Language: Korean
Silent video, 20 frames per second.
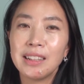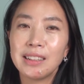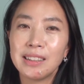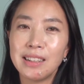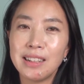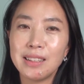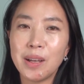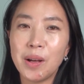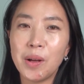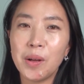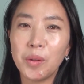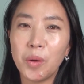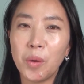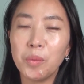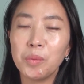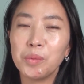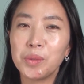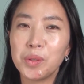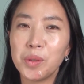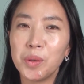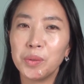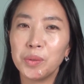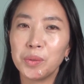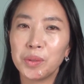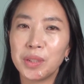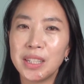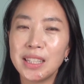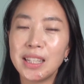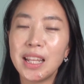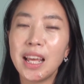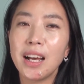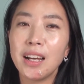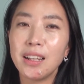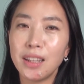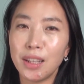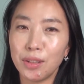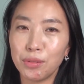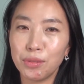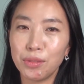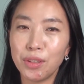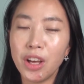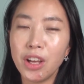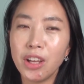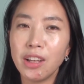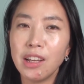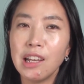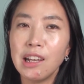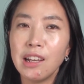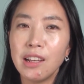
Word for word: 그래서 너무 저도 기대가 되고요.